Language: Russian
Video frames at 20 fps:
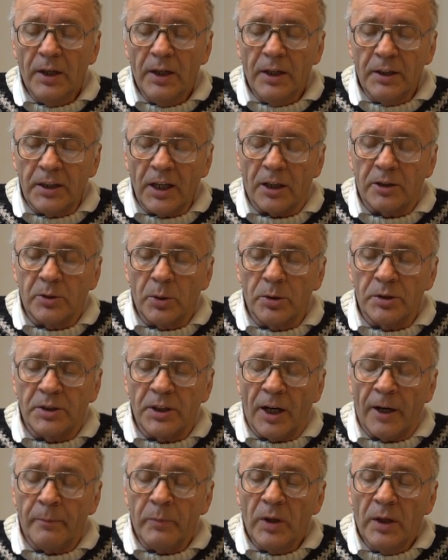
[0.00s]
Итак,
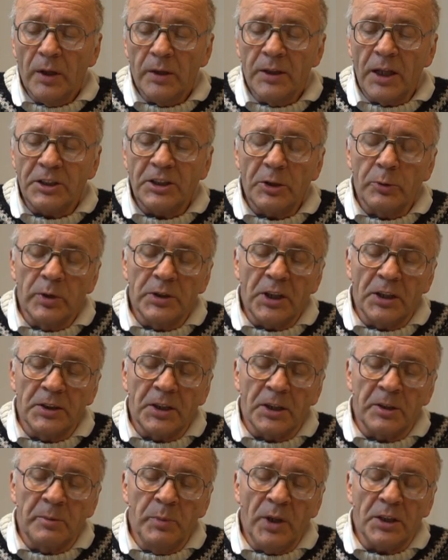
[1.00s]
друзья, значит, вот
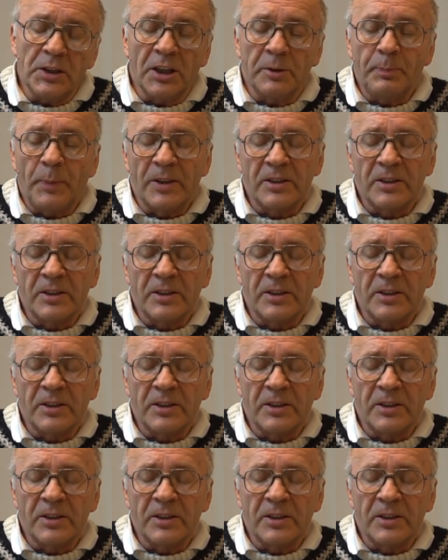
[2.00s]
этот метод